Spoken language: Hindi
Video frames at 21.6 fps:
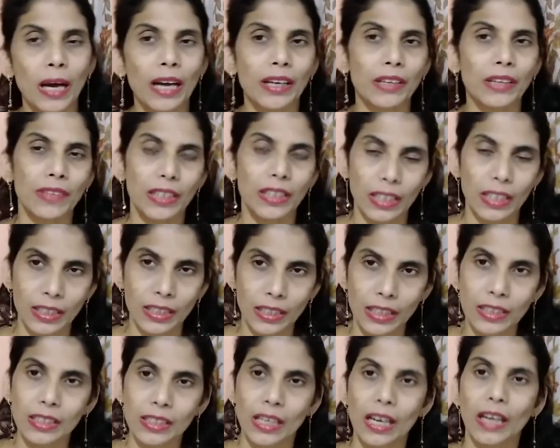पानी वगैरह
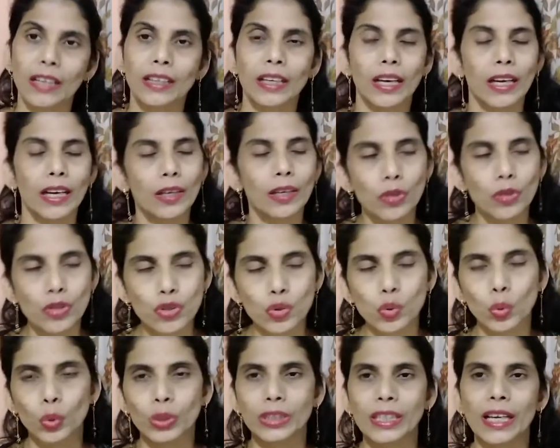अंदर चला गया है वो
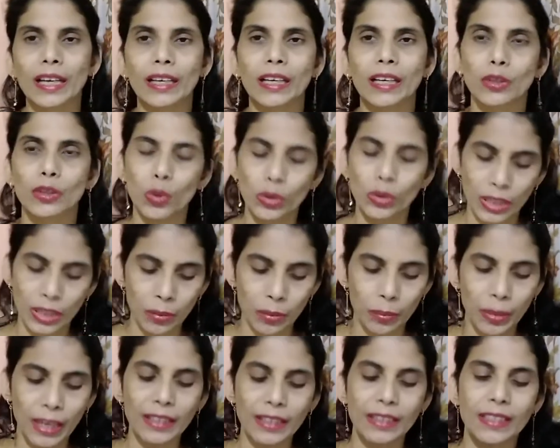सूख जाएगा दो
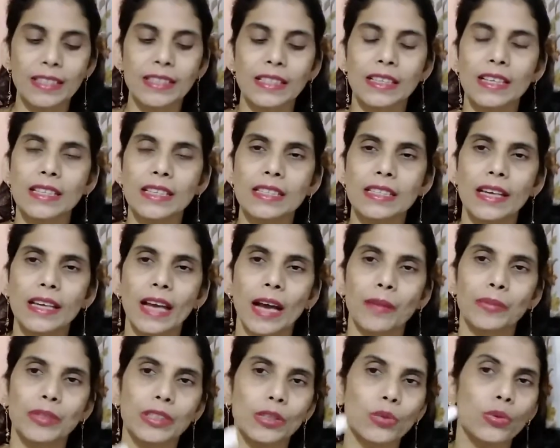तीन बार इस तरह से
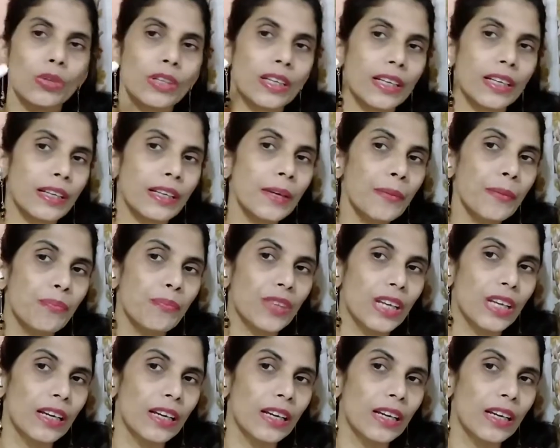आप ज़रूर करिए